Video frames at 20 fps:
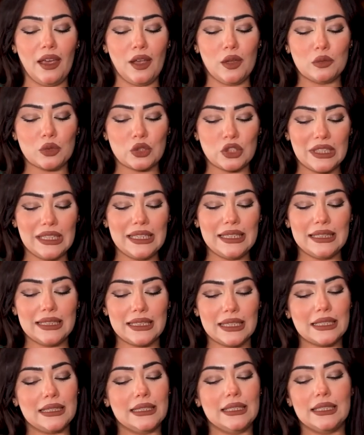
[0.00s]
المشكله
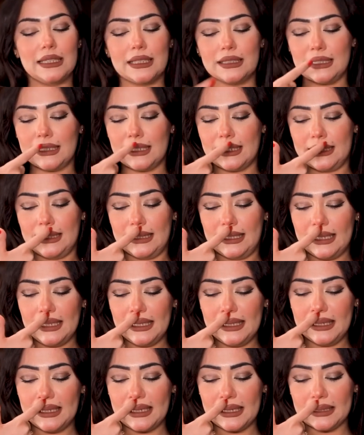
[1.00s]
اللي جات لي كانت
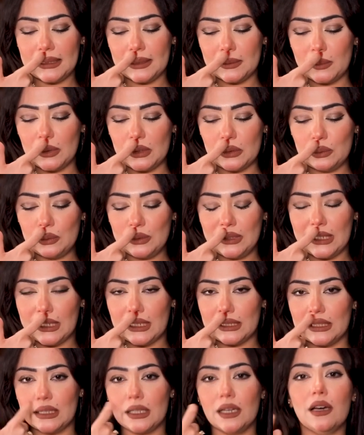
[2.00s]
كالتالي كانت بنوته
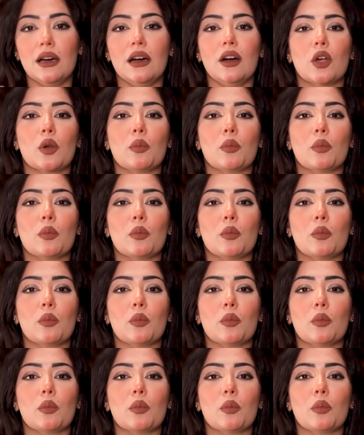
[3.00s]
عندها